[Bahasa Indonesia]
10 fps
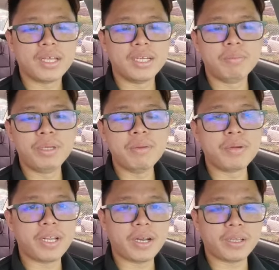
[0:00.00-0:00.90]
lebih
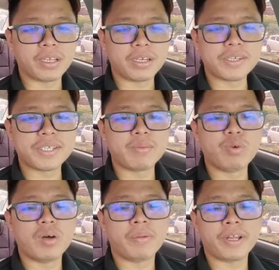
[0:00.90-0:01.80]
menarik
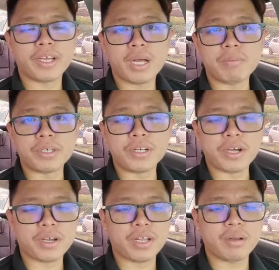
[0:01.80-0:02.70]
kesemua mereka
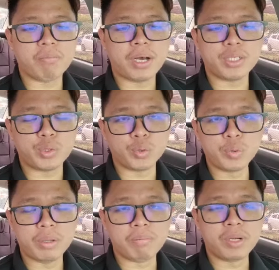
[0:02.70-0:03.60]
mengenakan
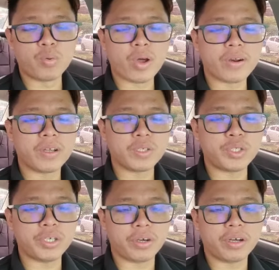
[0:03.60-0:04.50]
baju berwarna
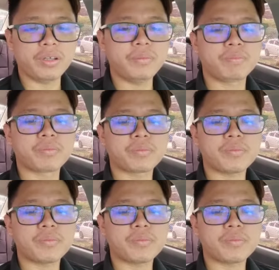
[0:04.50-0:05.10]
jingga